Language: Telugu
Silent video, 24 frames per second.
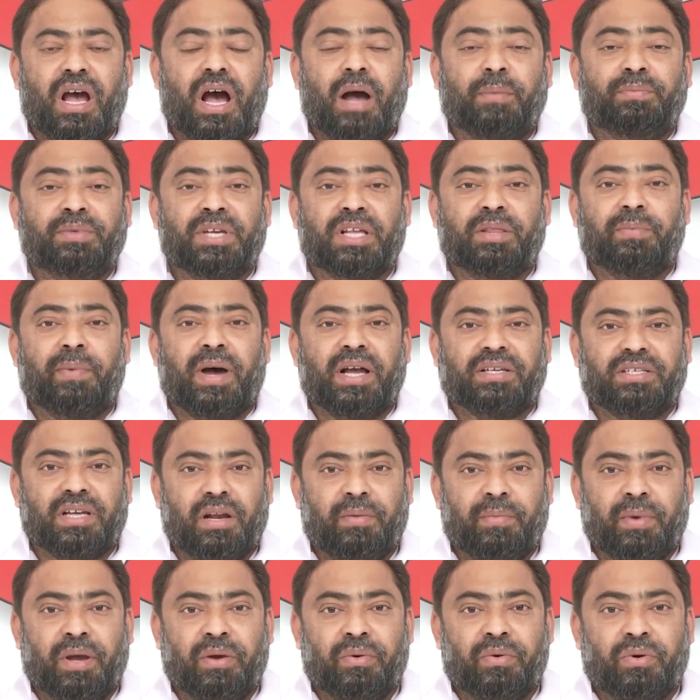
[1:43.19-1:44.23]
అంజద్
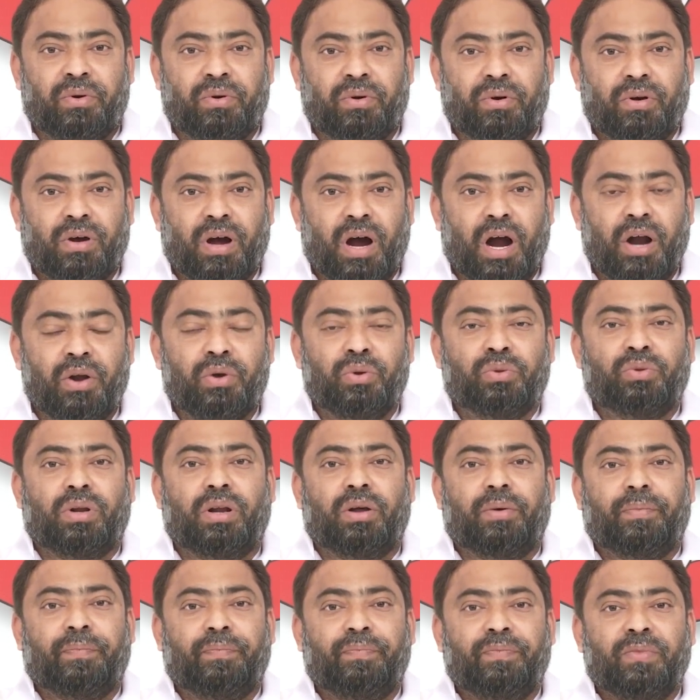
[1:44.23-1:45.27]
భాషాని మేము
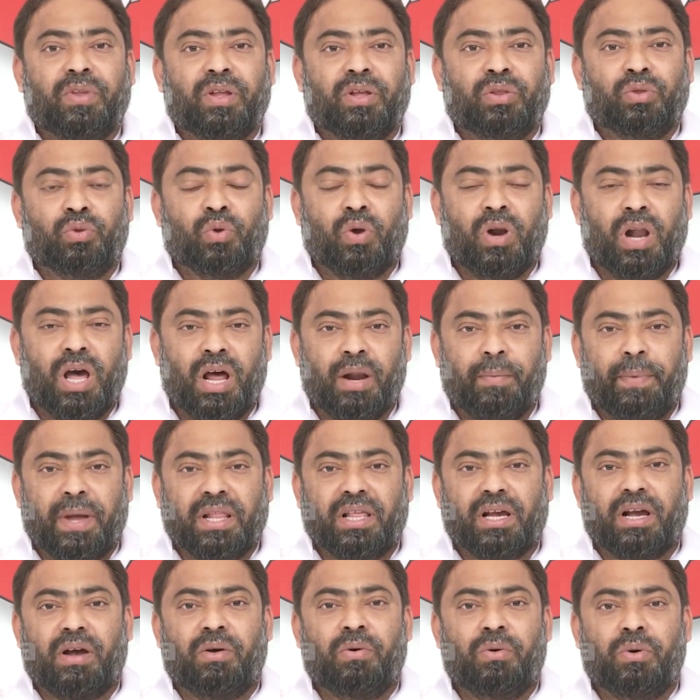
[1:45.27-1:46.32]
అడుగుతున్నాం దుల్హన్
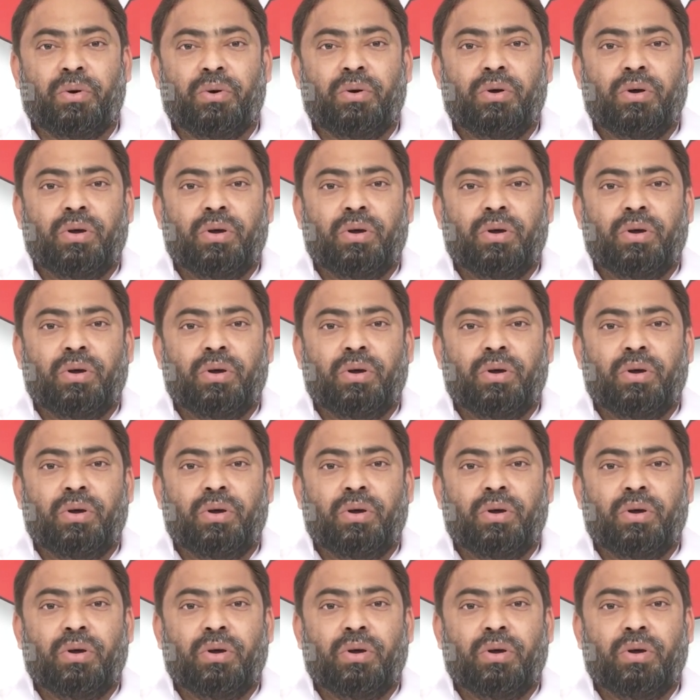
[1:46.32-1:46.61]
పథకం